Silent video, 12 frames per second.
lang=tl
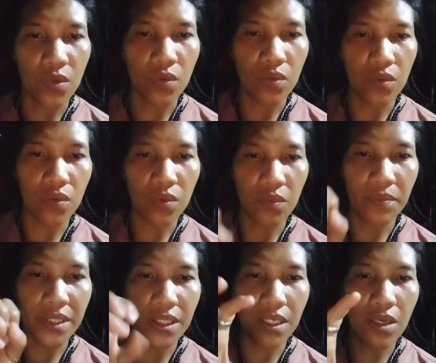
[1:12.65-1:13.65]
po
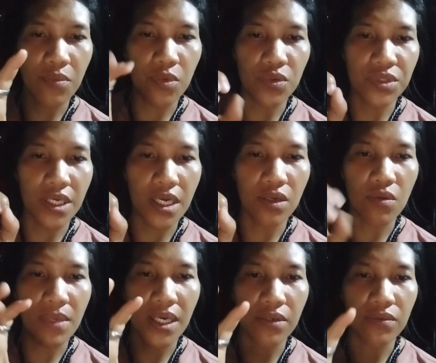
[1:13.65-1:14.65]
umiilaw po siya
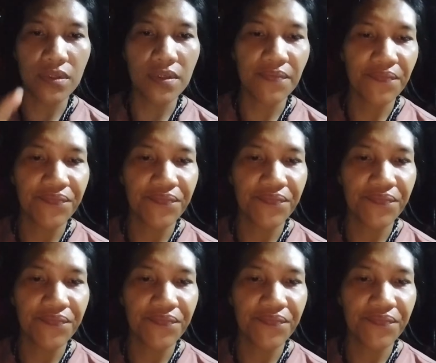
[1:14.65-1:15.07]
gumaganon